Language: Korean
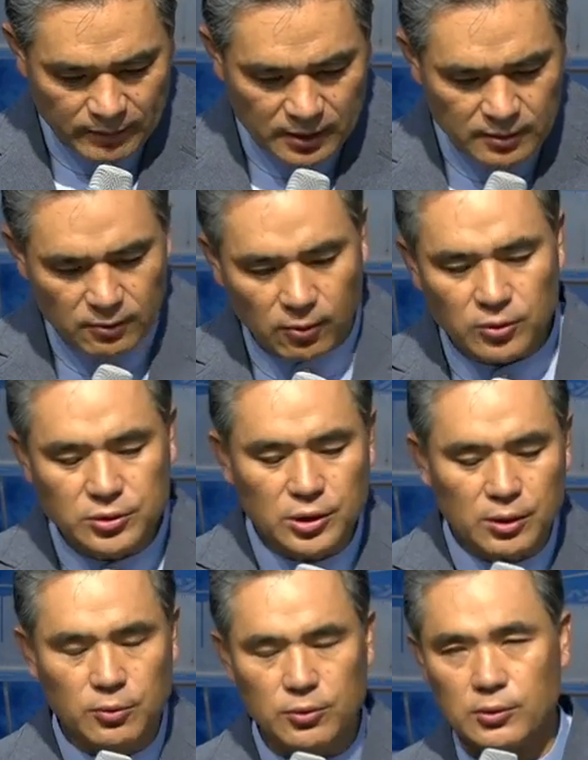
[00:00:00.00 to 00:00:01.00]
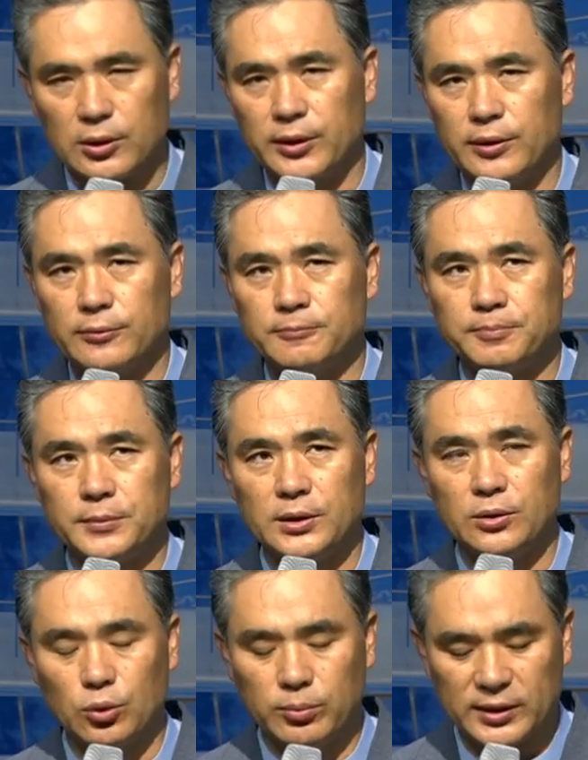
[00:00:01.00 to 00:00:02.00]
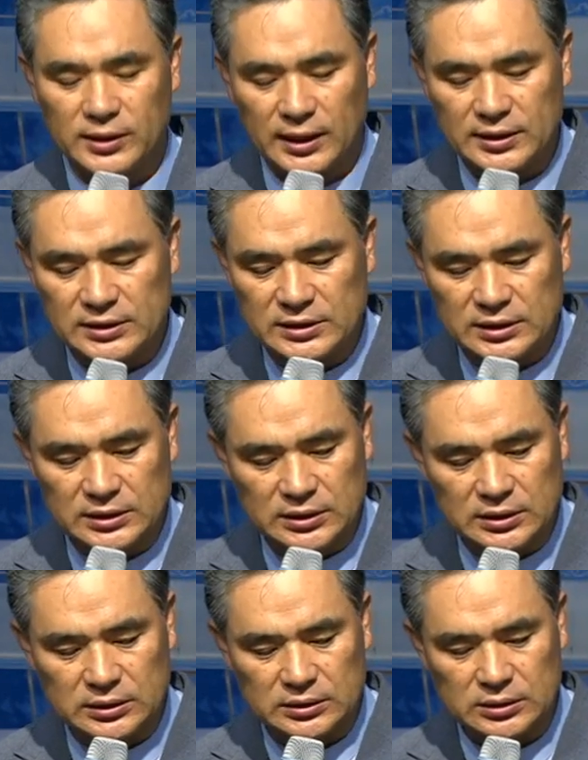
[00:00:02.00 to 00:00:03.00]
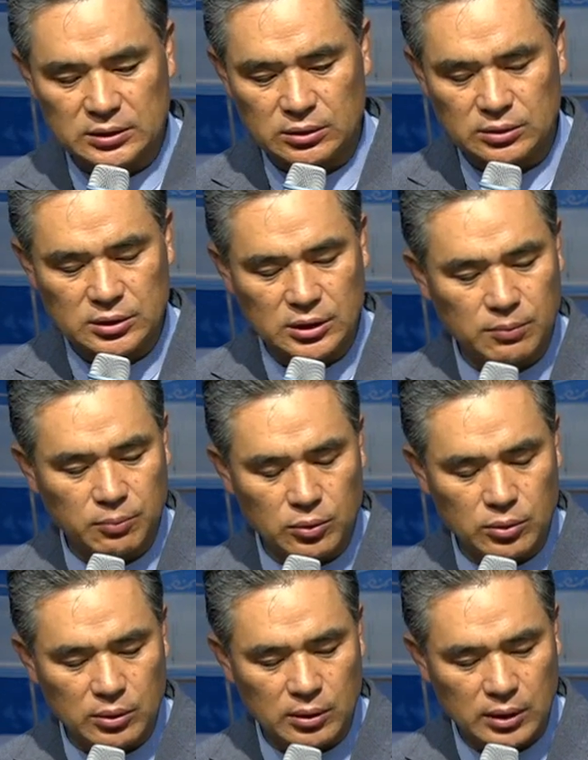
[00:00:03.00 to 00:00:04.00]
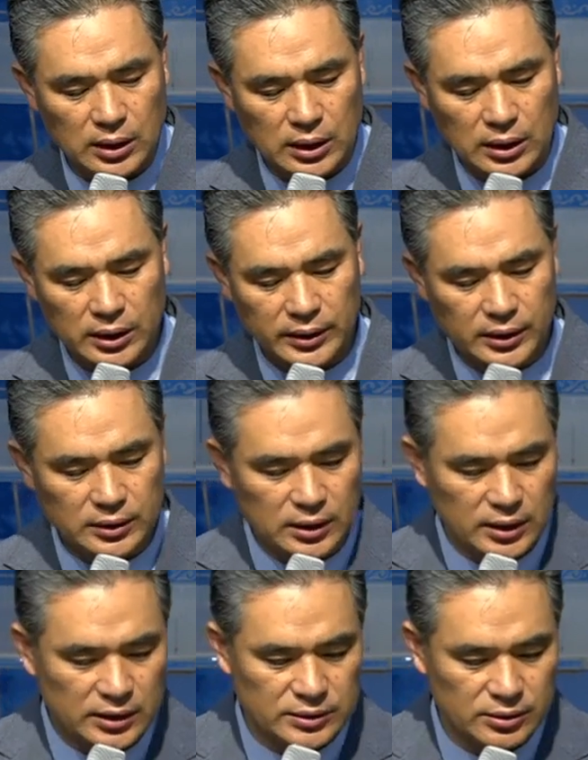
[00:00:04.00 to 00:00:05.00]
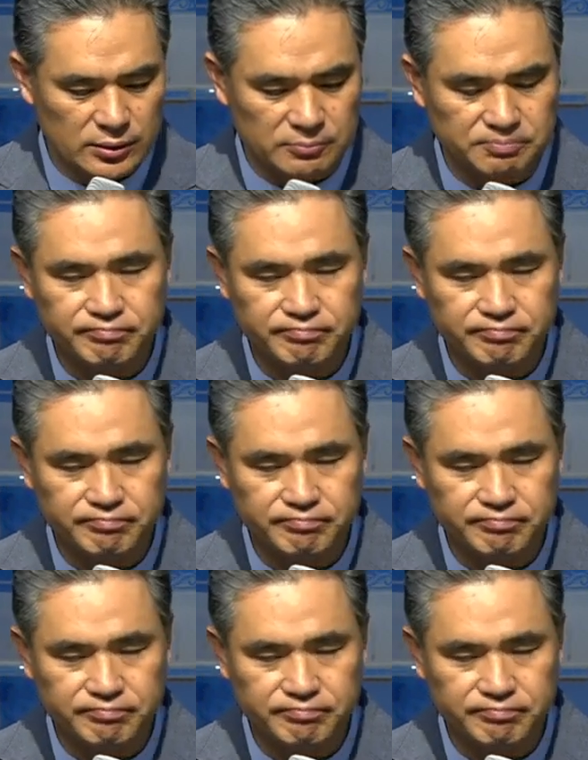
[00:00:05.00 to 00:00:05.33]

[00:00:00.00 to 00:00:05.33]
이걸 어떻게 볼 건가요? 이 욥의 탄식을 어떻게 볼 건가에 따라서